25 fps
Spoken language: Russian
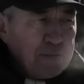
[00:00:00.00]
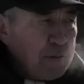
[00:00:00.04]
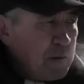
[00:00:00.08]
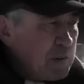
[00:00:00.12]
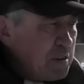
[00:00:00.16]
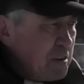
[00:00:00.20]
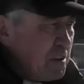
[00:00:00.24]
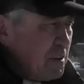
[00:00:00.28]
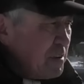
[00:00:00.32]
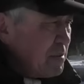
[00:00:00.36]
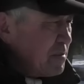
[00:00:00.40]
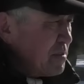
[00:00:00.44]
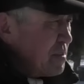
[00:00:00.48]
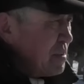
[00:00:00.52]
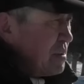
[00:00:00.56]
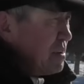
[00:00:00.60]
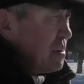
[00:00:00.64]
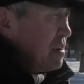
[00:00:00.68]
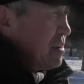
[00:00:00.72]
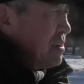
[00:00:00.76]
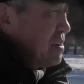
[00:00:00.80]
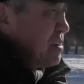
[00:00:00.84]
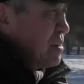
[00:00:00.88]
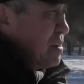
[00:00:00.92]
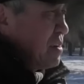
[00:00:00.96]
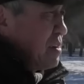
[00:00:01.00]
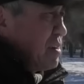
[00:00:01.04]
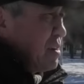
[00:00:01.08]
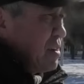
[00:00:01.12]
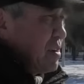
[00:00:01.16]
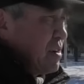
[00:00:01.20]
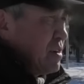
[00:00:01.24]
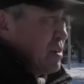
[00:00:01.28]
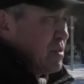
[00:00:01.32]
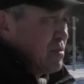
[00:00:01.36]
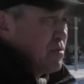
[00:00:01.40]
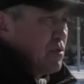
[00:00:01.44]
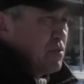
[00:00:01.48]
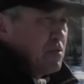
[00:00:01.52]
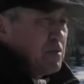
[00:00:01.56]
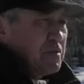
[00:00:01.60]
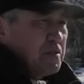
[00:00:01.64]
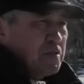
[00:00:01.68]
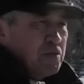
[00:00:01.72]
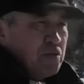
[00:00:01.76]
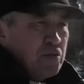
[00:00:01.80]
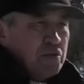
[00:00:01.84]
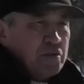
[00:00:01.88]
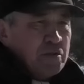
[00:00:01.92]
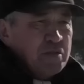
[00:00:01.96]
пожалуйста. Все на
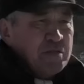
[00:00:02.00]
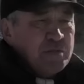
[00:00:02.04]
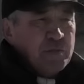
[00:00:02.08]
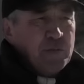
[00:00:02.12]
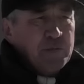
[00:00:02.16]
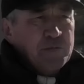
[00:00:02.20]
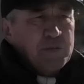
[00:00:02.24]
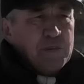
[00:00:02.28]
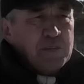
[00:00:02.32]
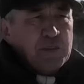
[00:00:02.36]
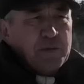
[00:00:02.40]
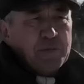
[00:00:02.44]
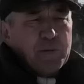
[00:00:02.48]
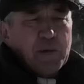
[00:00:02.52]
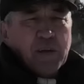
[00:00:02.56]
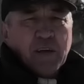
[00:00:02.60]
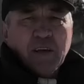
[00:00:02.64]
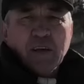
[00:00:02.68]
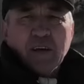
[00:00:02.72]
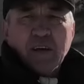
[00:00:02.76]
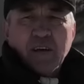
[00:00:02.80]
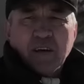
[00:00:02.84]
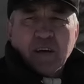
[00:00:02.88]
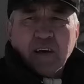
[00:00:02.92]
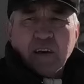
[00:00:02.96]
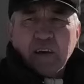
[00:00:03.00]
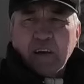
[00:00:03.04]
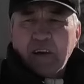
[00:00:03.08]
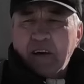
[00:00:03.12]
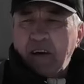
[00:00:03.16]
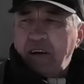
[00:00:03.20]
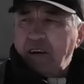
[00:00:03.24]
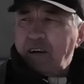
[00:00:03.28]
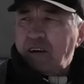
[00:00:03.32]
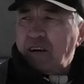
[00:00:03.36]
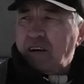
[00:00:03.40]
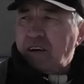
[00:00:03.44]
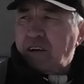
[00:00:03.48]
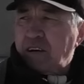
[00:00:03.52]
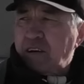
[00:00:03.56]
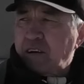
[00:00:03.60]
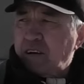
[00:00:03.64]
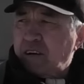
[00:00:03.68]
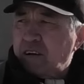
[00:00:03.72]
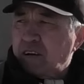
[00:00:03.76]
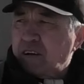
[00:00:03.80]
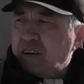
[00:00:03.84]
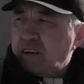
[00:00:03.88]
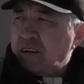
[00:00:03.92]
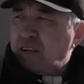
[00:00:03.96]
законах смотрит. Хотя бы
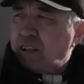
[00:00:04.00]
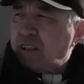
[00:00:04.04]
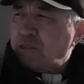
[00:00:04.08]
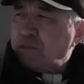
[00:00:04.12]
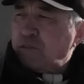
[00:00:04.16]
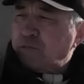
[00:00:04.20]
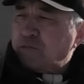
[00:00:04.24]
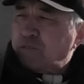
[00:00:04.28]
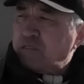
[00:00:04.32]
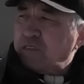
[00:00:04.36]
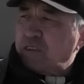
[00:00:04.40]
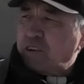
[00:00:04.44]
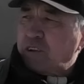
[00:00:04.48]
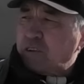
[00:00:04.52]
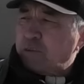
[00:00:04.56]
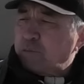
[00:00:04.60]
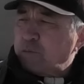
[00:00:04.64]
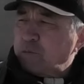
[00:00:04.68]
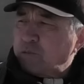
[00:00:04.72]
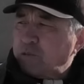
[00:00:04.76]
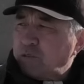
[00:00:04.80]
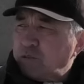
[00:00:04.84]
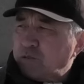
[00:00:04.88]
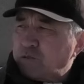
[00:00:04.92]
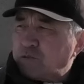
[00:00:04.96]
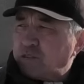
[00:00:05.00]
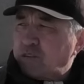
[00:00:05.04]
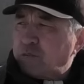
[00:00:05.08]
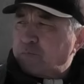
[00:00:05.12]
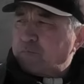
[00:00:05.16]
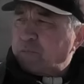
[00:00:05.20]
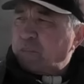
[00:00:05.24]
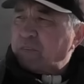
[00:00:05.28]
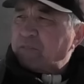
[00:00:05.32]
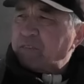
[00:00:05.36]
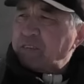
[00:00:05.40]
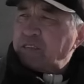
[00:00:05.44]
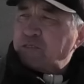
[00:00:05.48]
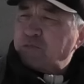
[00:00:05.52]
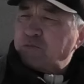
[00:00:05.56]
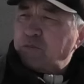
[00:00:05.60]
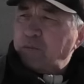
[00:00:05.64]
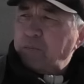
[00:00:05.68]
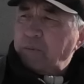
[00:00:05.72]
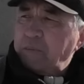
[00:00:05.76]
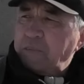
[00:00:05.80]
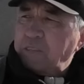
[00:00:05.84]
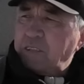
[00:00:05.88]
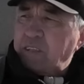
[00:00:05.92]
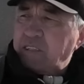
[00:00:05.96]
э, голодовка не регламентируется и подавать
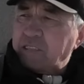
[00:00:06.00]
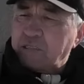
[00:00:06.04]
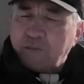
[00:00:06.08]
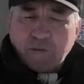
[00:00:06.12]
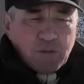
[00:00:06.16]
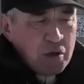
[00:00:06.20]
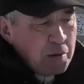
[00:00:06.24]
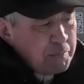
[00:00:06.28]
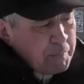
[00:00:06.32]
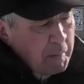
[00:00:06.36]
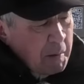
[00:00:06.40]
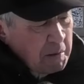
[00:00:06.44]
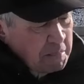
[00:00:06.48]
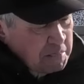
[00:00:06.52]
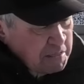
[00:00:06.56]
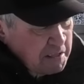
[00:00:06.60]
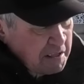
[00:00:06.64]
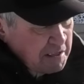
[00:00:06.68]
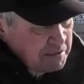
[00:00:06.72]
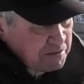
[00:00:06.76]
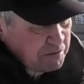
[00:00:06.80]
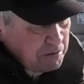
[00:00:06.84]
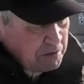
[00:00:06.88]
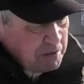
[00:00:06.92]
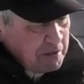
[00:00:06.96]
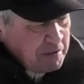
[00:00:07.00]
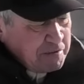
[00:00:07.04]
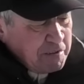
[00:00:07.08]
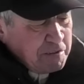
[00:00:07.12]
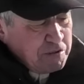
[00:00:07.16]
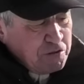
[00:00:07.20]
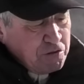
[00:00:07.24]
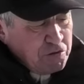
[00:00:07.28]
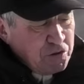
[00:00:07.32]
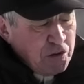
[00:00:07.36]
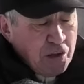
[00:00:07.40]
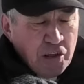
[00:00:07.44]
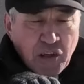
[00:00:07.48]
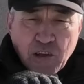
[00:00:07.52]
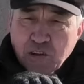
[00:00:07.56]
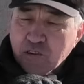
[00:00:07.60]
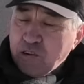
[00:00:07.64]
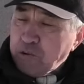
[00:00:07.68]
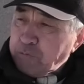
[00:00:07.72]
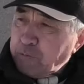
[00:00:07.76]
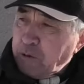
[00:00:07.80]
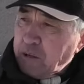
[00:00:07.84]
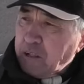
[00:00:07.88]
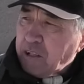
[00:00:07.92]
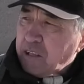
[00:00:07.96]
уведомление не надо. Но я подал все это на всякий случай.
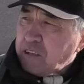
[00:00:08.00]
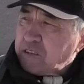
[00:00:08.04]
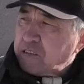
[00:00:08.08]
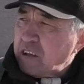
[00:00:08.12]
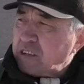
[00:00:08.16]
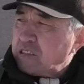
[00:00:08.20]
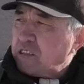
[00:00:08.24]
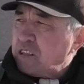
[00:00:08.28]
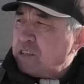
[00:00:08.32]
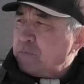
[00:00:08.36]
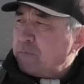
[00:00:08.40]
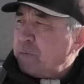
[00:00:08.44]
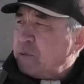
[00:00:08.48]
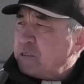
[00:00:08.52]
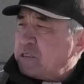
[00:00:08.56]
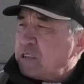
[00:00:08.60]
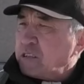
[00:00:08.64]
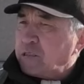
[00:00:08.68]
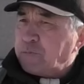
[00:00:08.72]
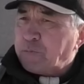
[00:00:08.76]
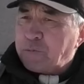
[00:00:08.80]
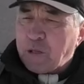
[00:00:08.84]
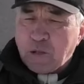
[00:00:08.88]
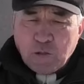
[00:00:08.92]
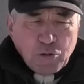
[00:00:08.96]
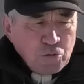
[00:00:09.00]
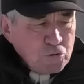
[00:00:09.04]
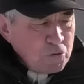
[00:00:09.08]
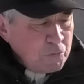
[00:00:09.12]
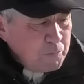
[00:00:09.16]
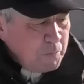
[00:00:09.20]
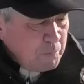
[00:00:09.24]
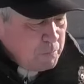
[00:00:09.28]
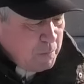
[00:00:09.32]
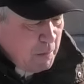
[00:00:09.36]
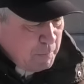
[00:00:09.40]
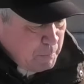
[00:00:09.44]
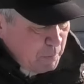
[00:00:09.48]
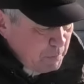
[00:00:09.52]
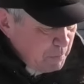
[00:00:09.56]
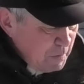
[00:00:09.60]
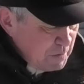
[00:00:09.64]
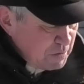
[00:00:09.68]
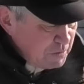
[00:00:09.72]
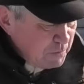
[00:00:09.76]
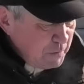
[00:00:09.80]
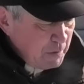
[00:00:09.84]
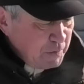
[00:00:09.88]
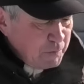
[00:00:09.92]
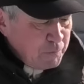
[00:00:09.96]
Чтобы сейчас эти полицейские подойдут, чтобы у меня
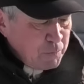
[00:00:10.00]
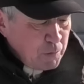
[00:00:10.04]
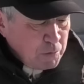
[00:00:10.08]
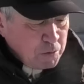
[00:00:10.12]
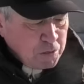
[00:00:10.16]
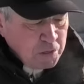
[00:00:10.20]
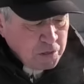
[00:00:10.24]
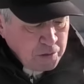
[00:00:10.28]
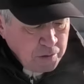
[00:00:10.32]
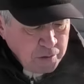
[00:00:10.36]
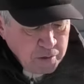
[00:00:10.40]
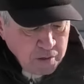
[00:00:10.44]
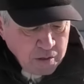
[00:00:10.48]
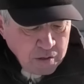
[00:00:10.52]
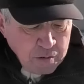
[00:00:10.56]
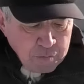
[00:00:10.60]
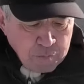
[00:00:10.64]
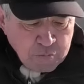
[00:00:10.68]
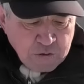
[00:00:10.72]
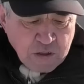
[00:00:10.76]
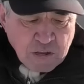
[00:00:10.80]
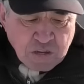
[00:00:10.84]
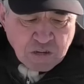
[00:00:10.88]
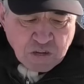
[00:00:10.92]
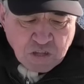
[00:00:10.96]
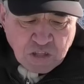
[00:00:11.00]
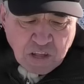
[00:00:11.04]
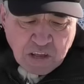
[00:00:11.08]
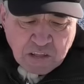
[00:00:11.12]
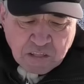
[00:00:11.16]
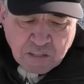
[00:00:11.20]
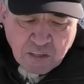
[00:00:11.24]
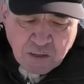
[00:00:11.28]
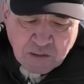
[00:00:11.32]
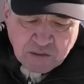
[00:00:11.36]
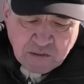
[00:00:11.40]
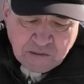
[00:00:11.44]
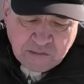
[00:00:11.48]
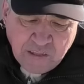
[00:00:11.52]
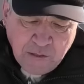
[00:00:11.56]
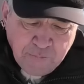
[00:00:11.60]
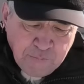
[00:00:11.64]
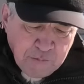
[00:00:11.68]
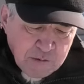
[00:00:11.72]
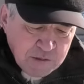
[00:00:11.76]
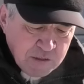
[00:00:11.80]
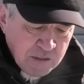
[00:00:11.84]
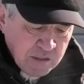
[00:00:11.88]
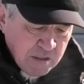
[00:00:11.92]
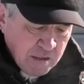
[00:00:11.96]
бумажка была. Вот, пускай читает, здесь
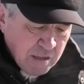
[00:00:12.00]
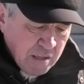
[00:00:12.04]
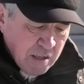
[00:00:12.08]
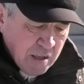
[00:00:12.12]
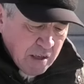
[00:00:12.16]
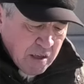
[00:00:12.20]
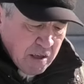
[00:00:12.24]
написано.